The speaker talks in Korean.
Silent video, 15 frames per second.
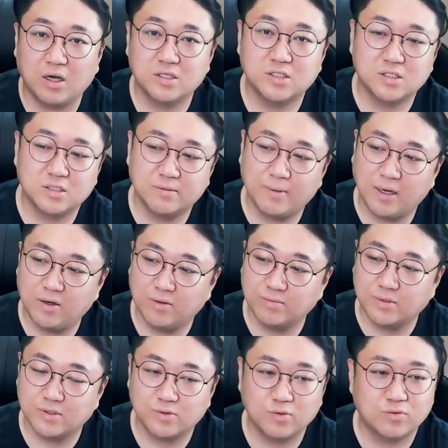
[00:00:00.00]
아,
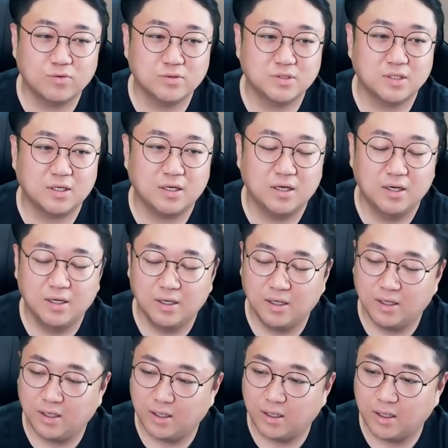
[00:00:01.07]
씨발놈들 속으로 진짜,
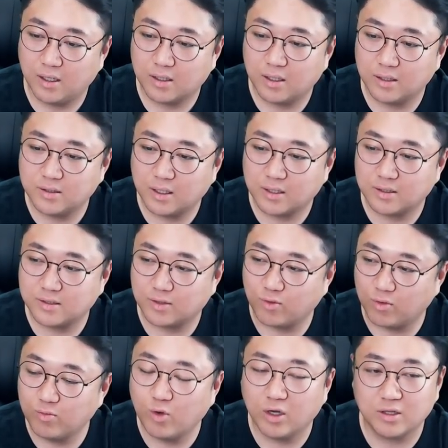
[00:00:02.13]
아, 개새끼들 진짜
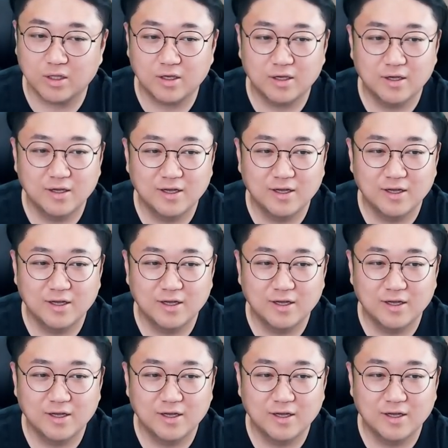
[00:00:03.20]
너무하네.